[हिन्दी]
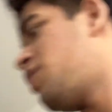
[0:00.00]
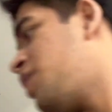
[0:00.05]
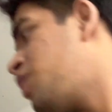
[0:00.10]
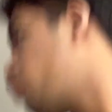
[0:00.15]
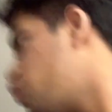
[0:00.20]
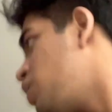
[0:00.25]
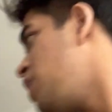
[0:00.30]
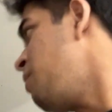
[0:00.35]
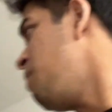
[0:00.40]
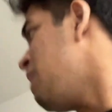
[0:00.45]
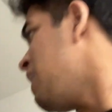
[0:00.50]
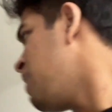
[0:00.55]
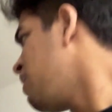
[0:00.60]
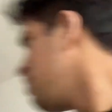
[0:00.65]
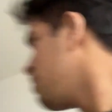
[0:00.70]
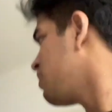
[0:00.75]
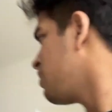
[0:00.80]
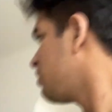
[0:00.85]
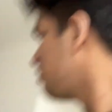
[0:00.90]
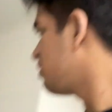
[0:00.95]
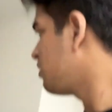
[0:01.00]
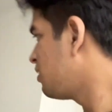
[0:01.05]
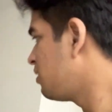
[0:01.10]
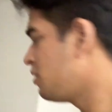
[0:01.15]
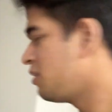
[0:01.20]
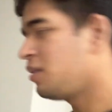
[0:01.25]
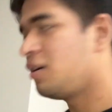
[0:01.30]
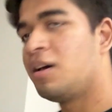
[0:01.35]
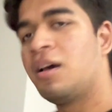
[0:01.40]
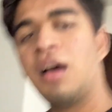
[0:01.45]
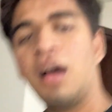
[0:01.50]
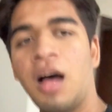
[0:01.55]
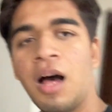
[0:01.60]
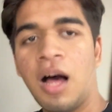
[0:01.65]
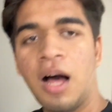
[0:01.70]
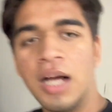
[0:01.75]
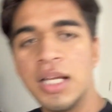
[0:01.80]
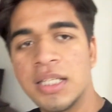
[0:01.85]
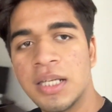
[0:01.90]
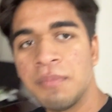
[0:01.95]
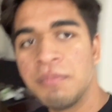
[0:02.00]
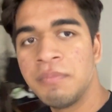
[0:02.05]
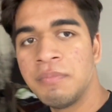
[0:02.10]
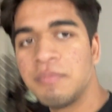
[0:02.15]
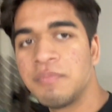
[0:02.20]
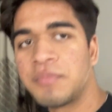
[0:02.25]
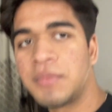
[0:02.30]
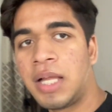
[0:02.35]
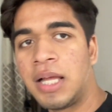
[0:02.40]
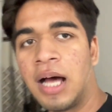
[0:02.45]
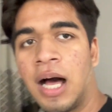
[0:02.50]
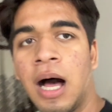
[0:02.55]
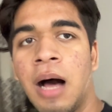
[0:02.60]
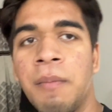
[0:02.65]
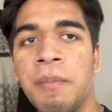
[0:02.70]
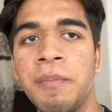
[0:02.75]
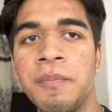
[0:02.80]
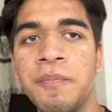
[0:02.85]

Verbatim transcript: आर डूइंग मैन आज हम हाँ